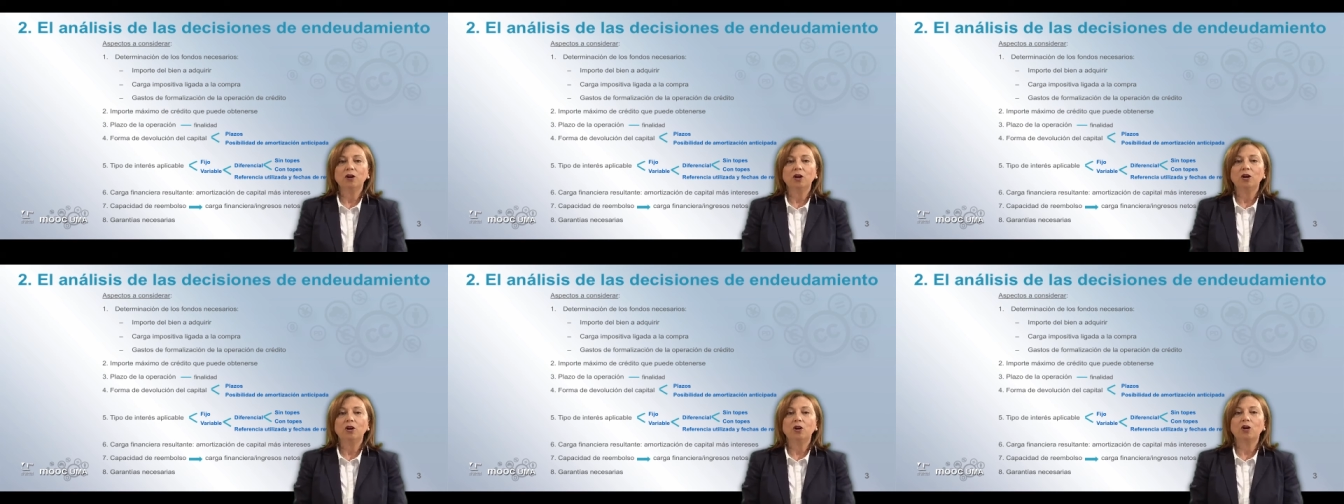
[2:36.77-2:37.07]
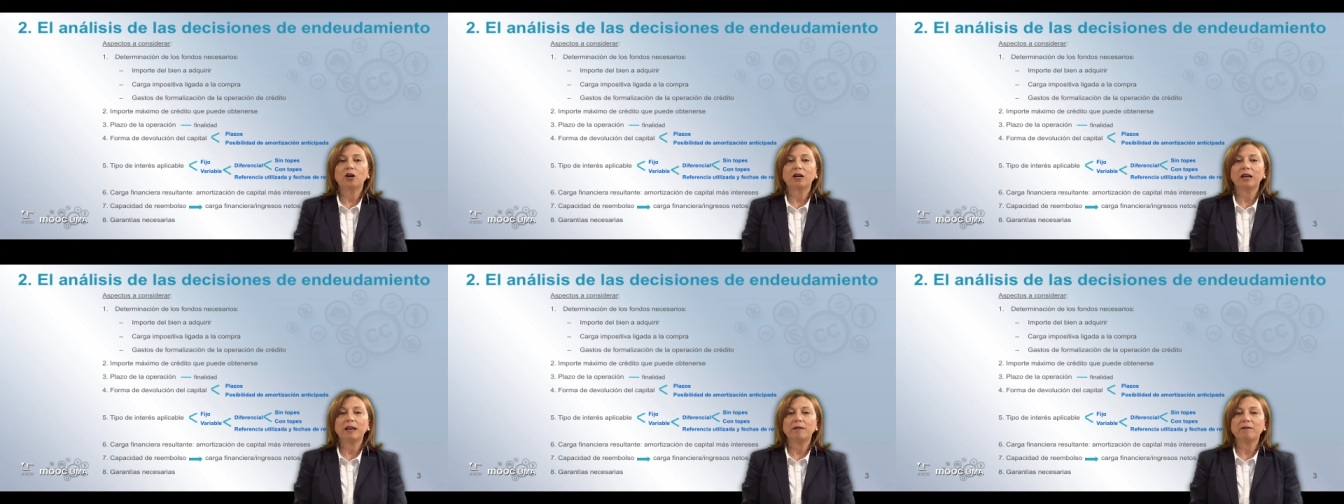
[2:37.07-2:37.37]
lo
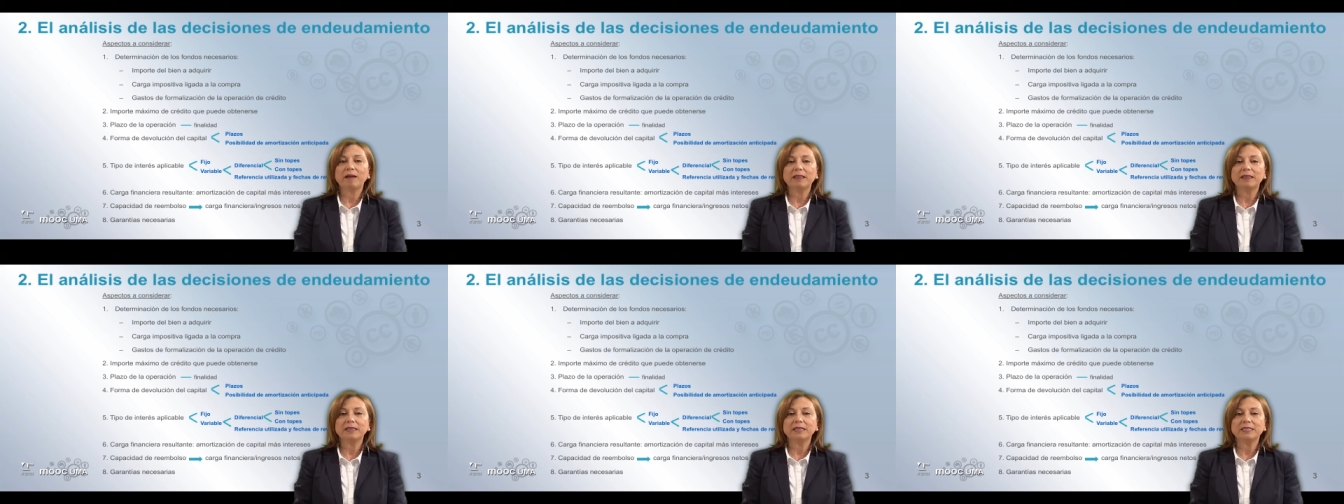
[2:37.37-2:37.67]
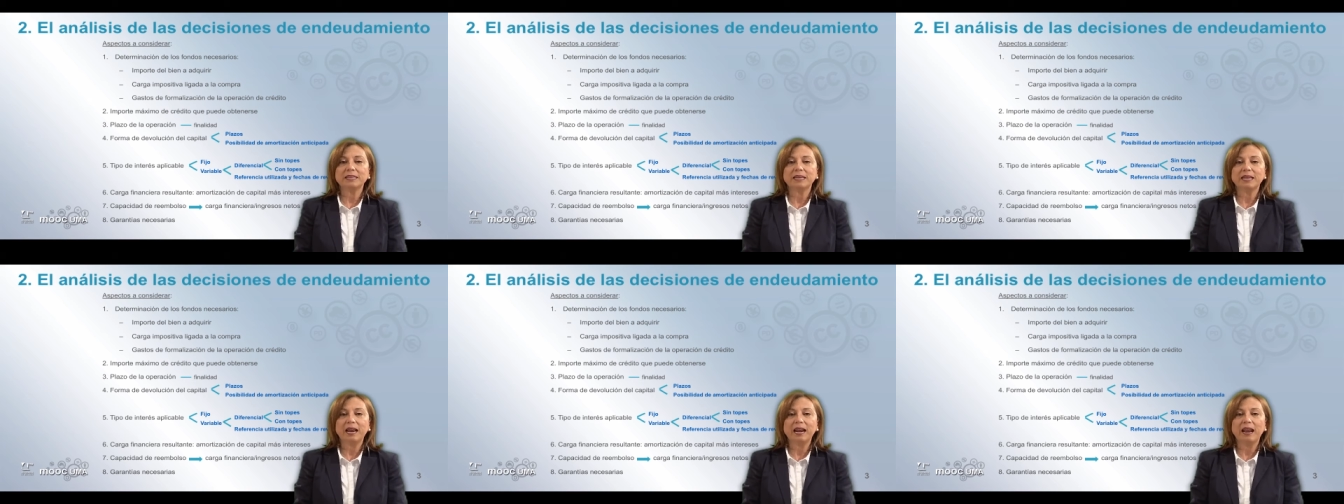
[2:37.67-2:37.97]
relevante
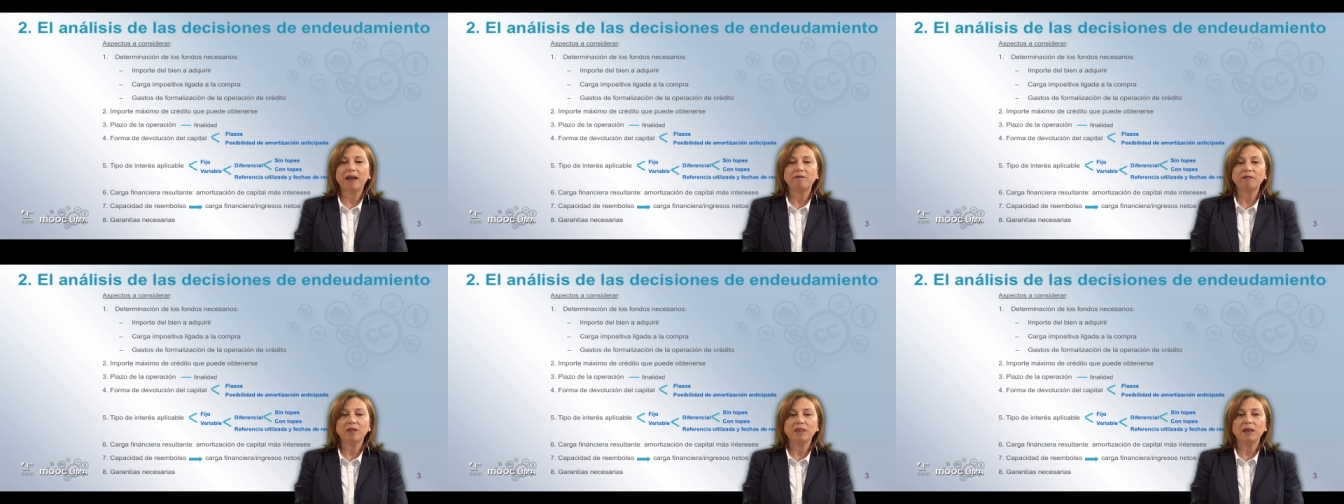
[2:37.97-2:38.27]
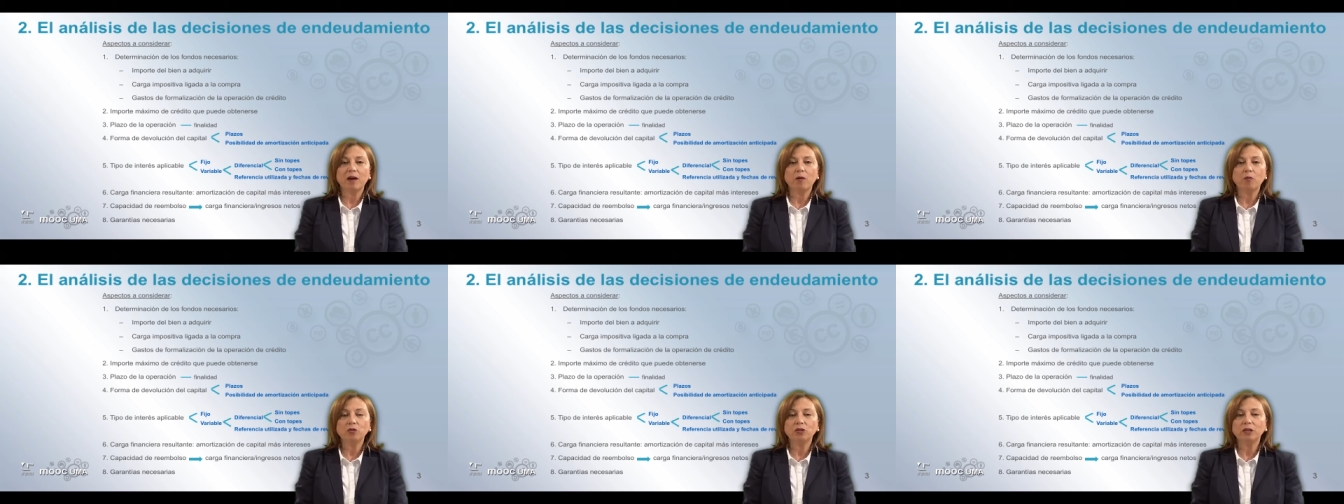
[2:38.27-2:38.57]
será la
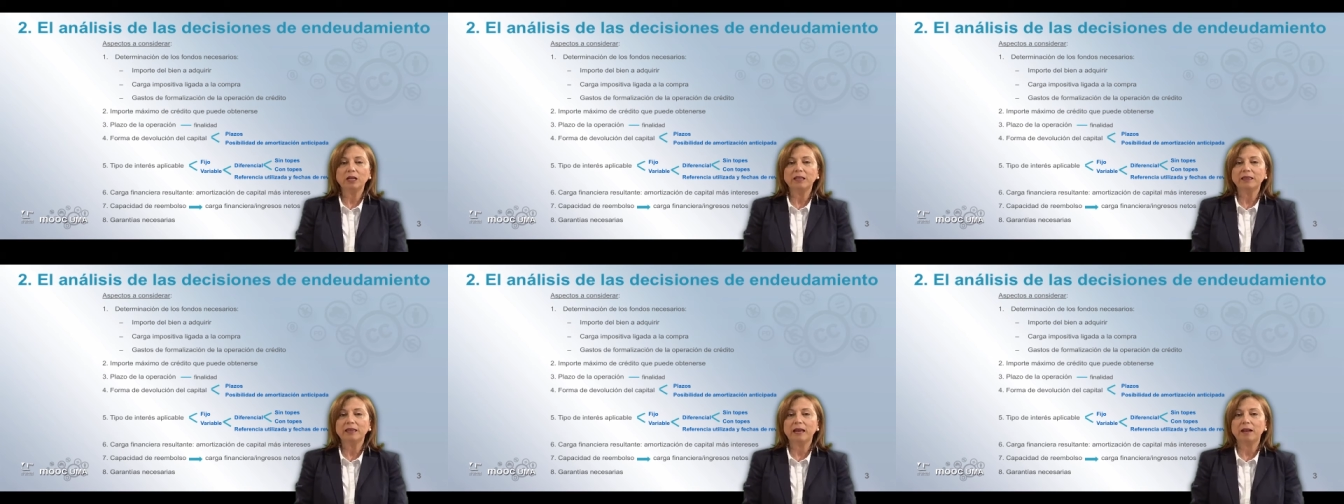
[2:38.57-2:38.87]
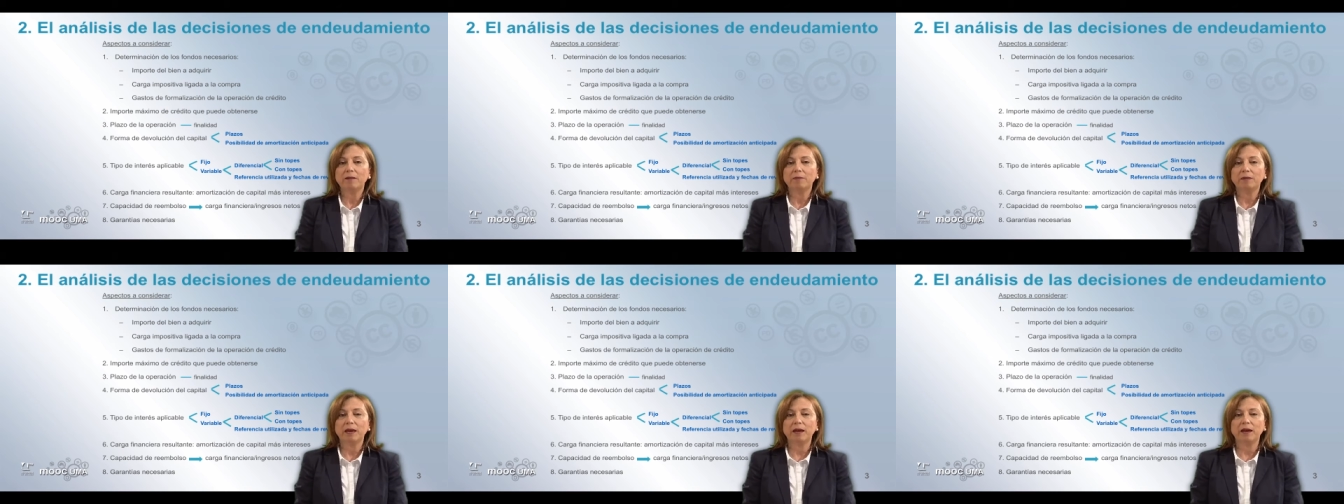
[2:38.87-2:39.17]
vida útil
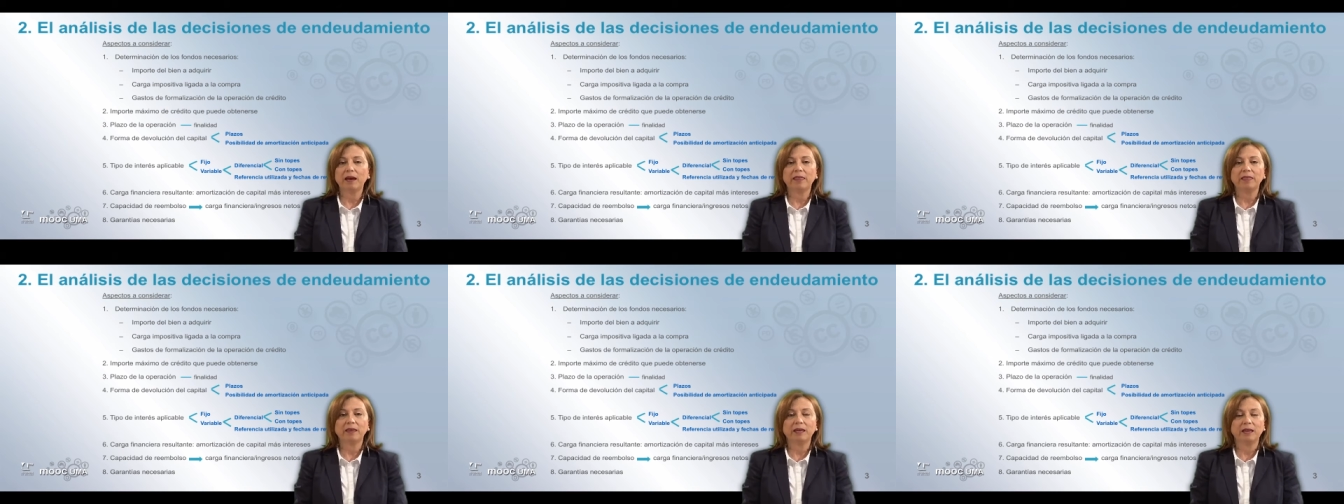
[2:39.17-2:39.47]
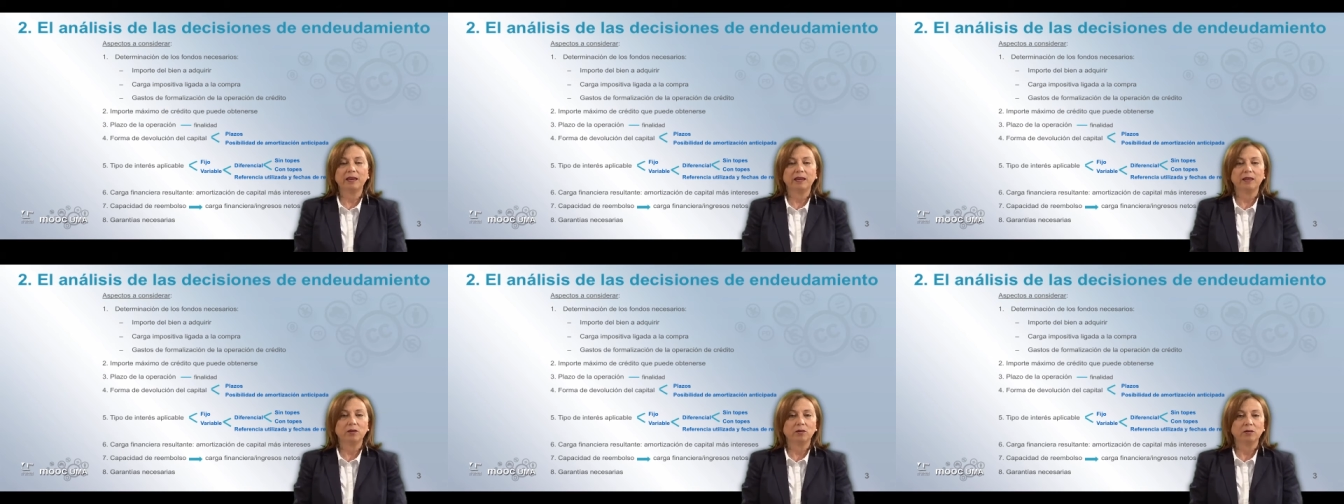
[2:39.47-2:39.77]
del bien
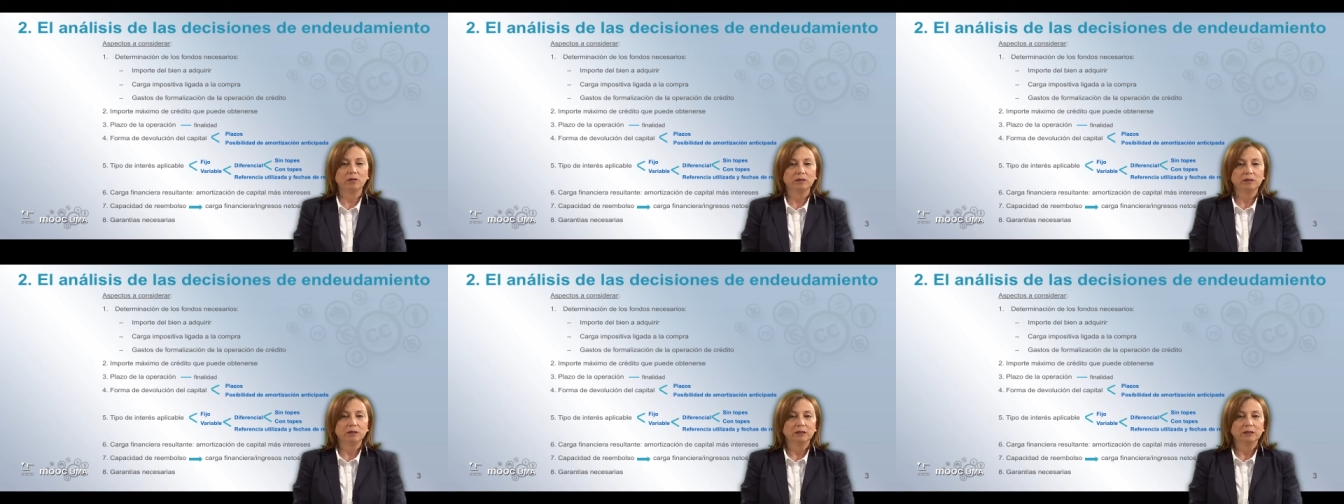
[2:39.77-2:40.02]
adquirido,